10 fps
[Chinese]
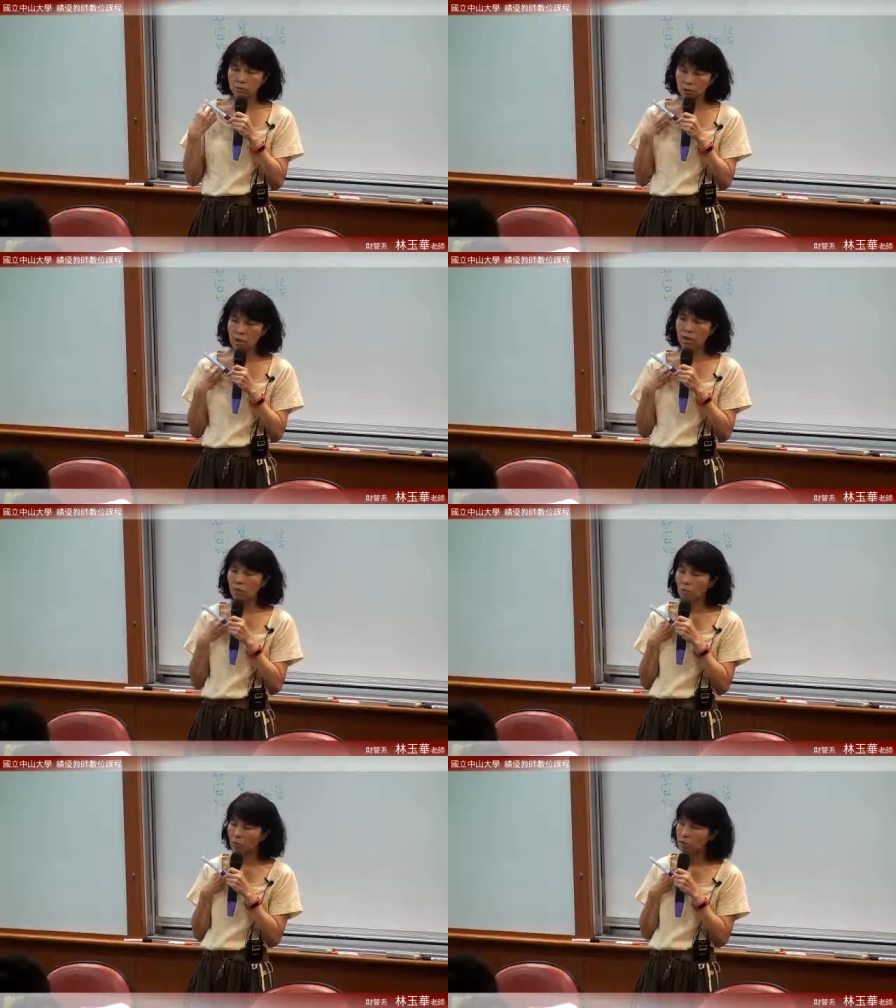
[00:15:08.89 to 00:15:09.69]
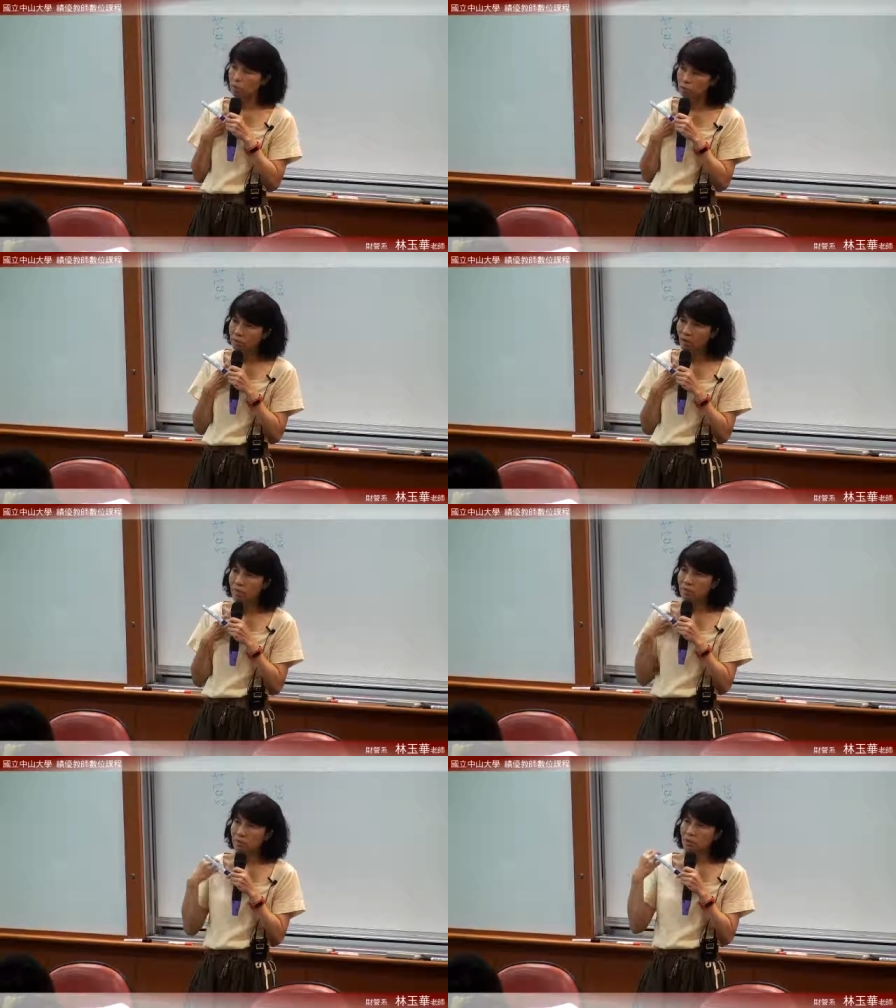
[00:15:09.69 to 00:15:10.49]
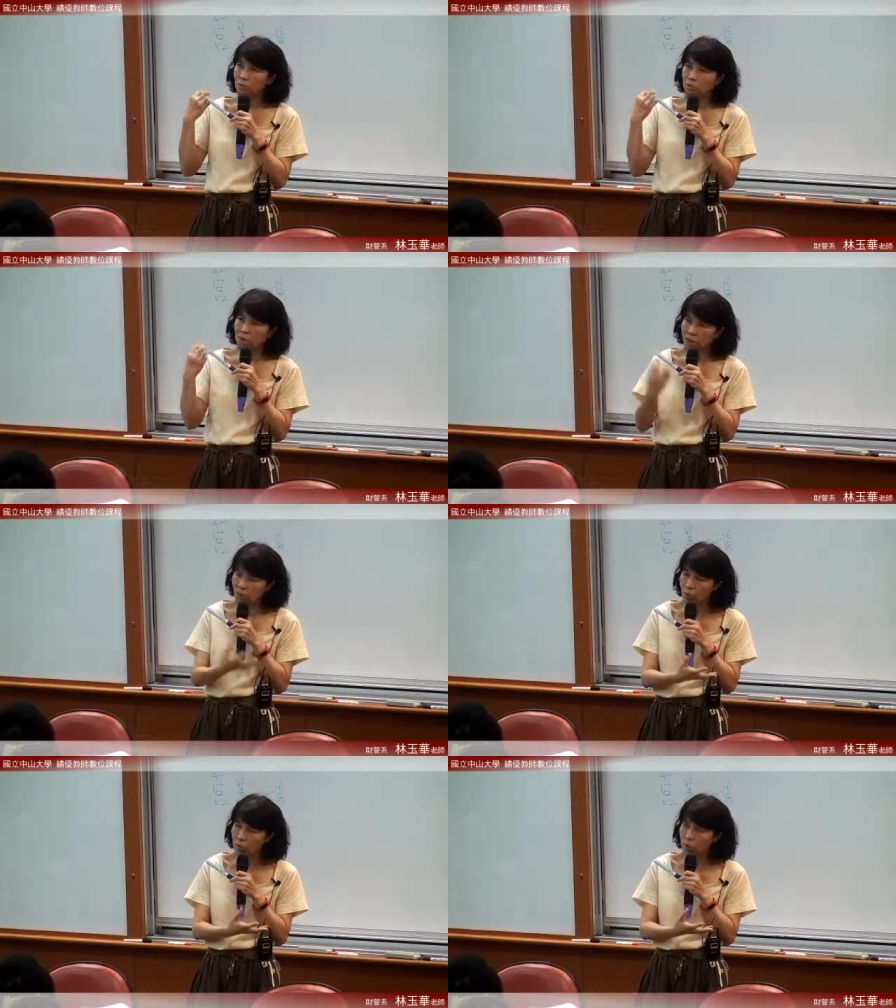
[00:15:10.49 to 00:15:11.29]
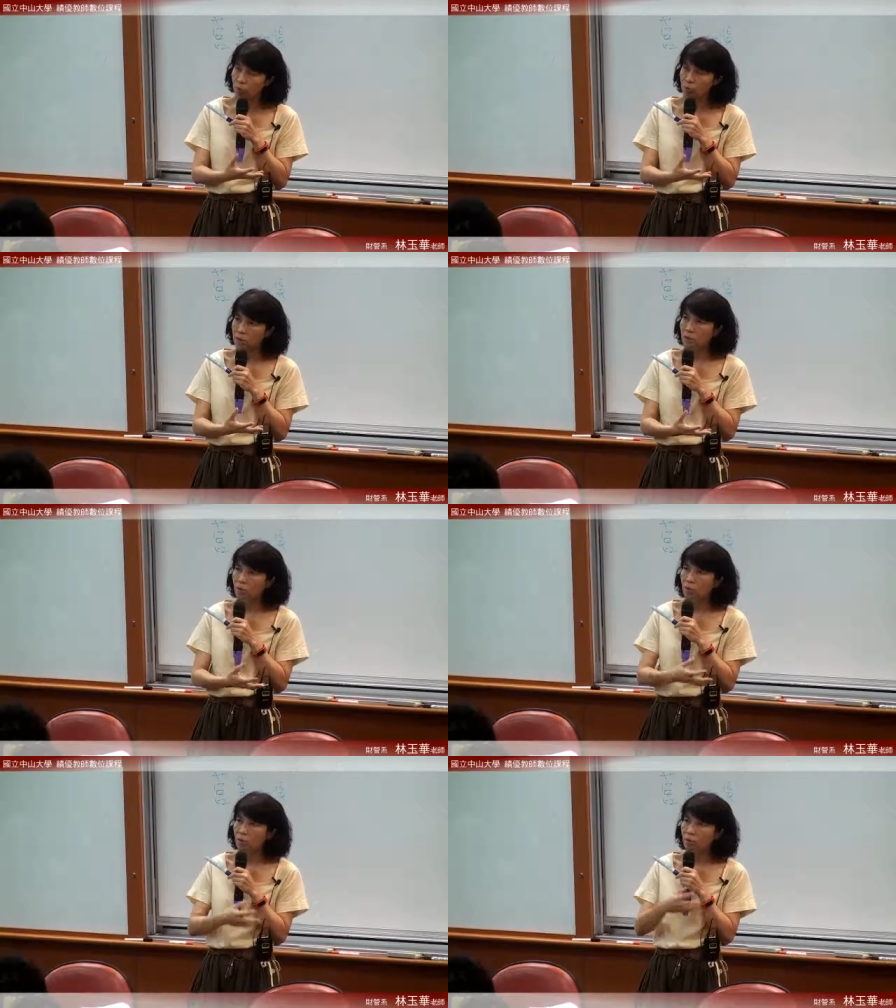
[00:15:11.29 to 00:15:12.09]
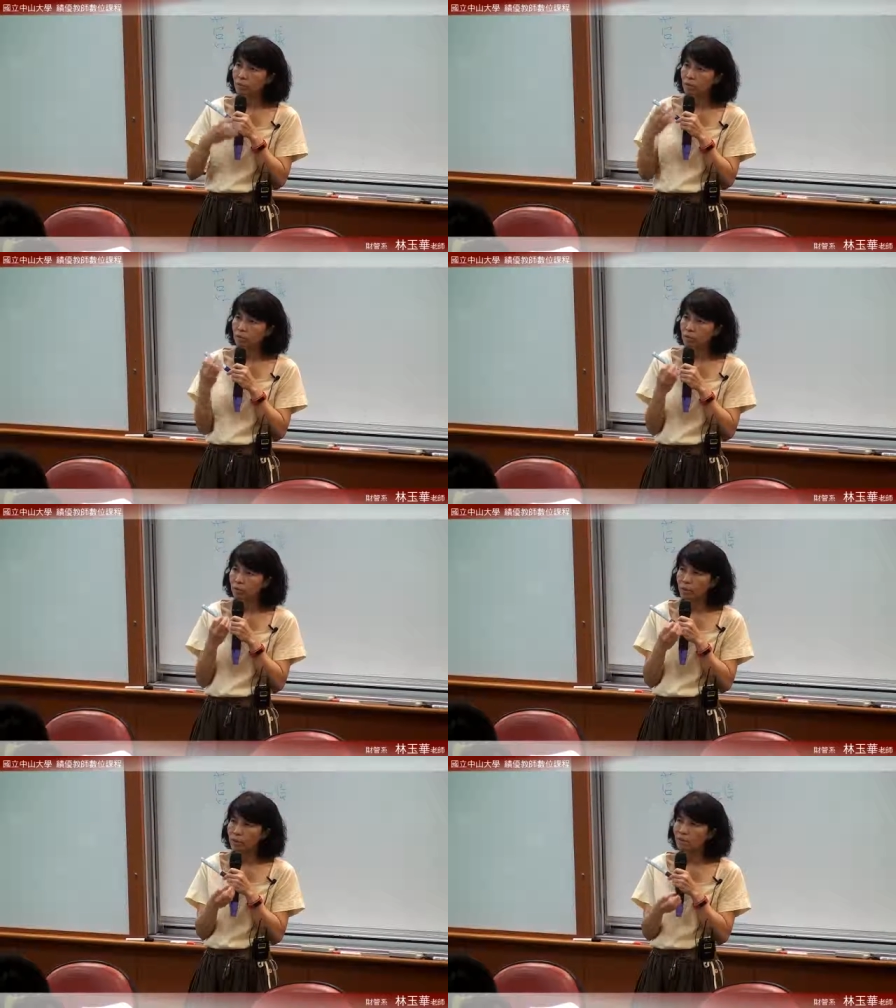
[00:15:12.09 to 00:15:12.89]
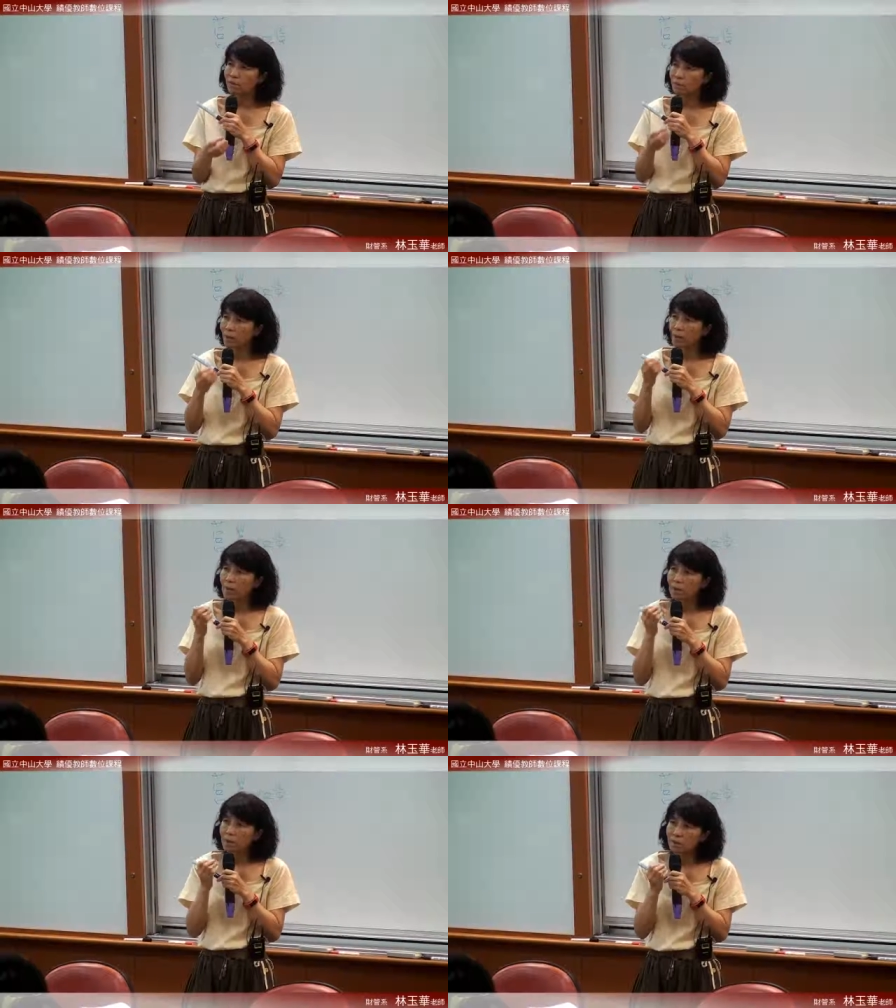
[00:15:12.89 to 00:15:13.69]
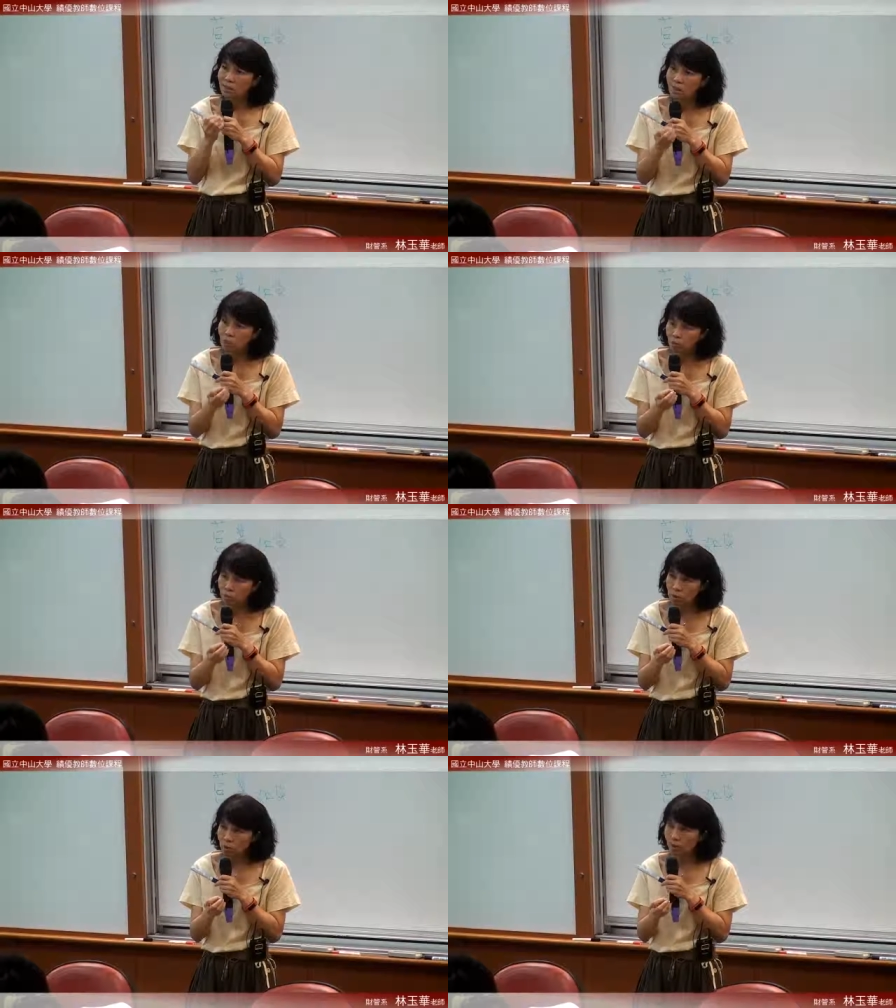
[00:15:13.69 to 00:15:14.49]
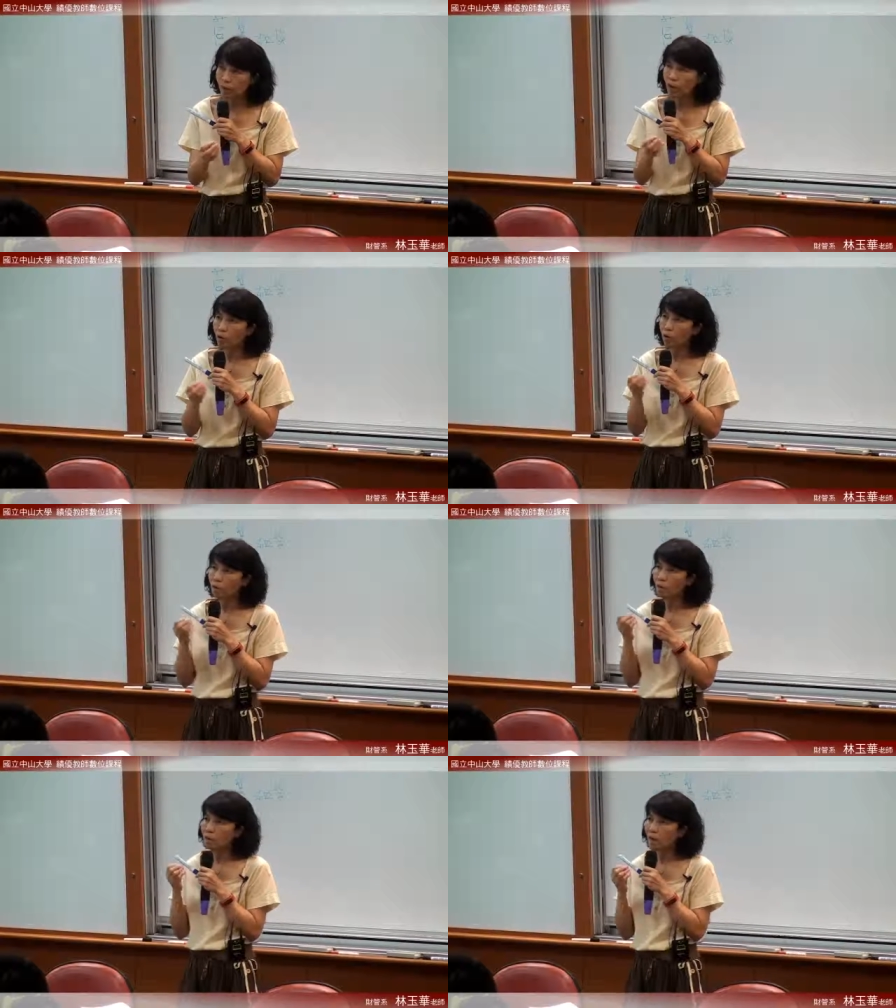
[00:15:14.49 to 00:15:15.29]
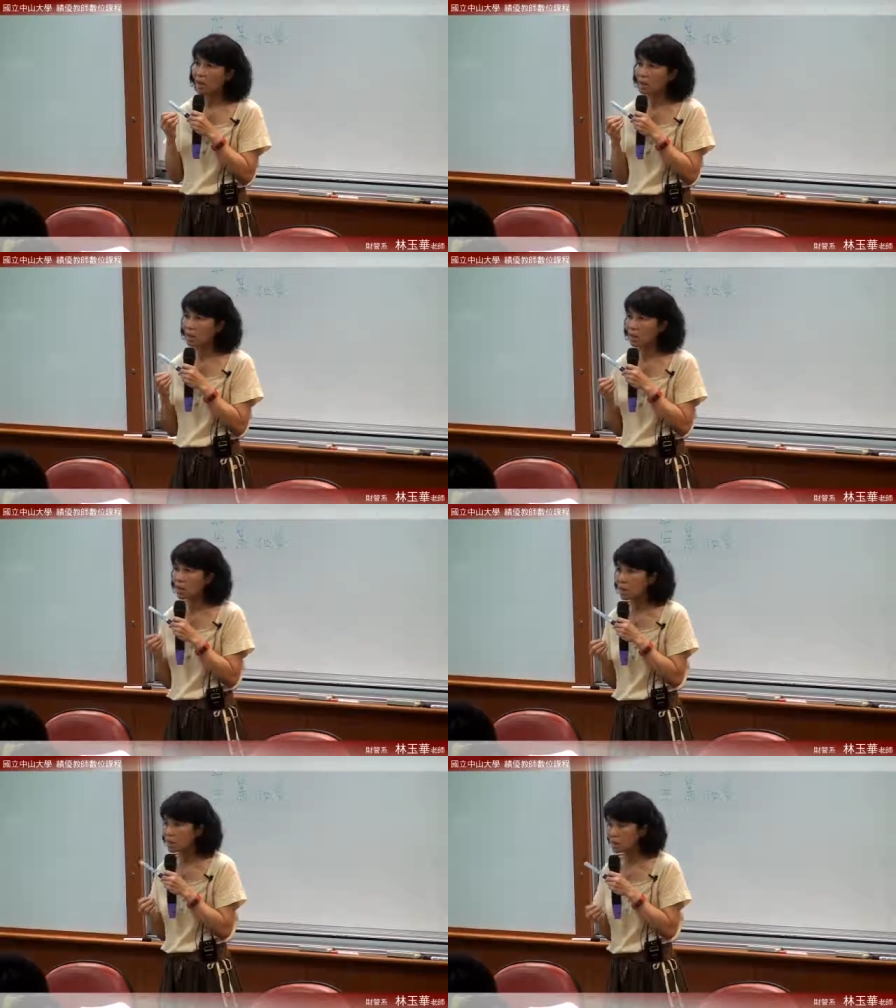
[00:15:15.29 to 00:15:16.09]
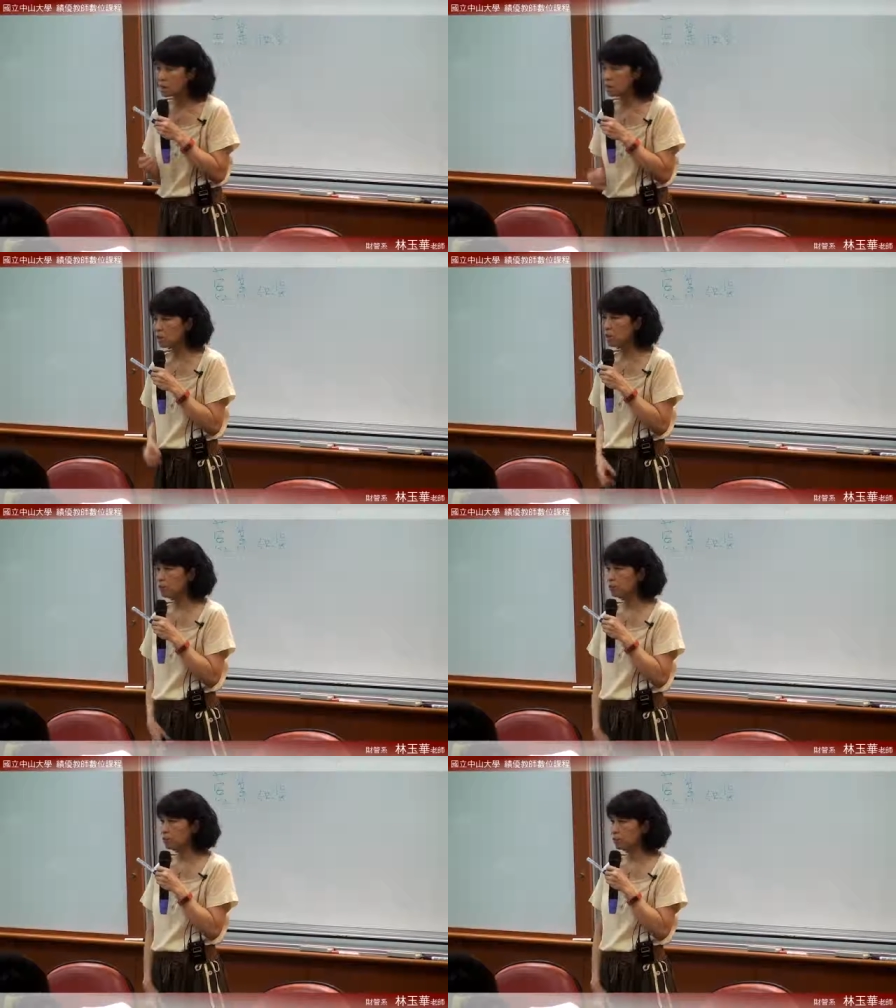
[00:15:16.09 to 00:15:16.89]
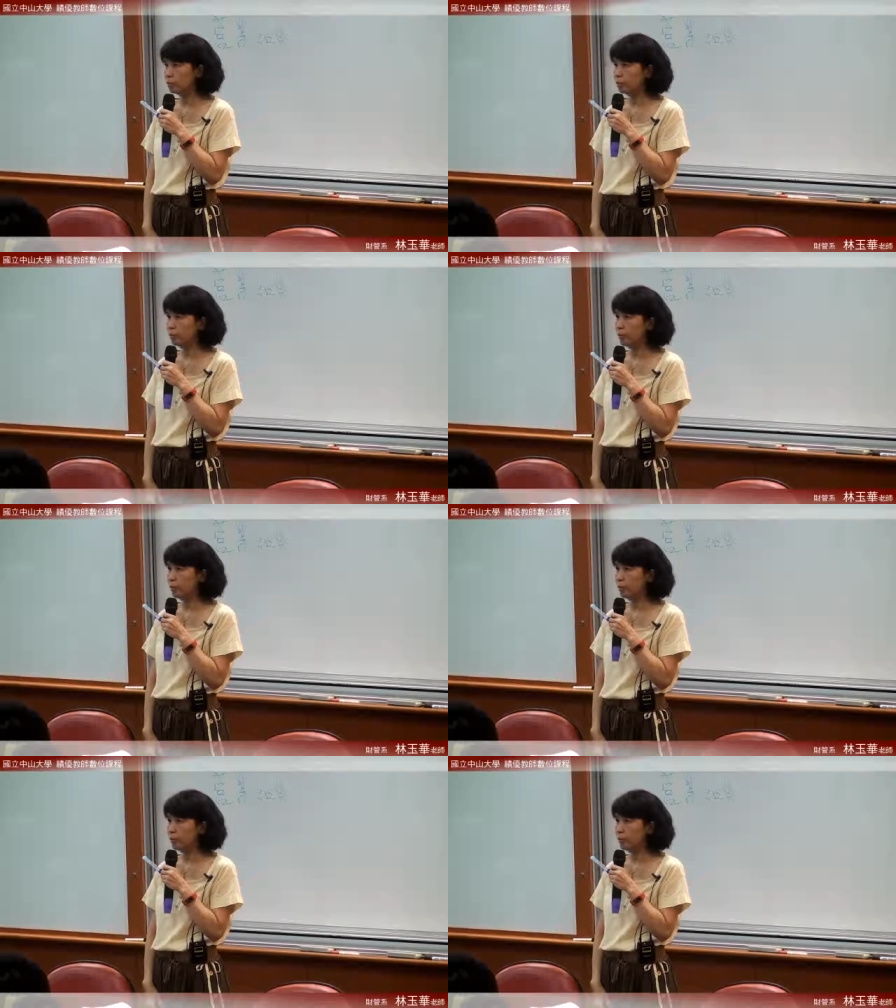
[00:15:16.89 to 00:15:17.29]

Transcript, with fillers: 应该我有收到，只是我去抵我的租金，所以我到时候会承认什么借租金费用带利息收入。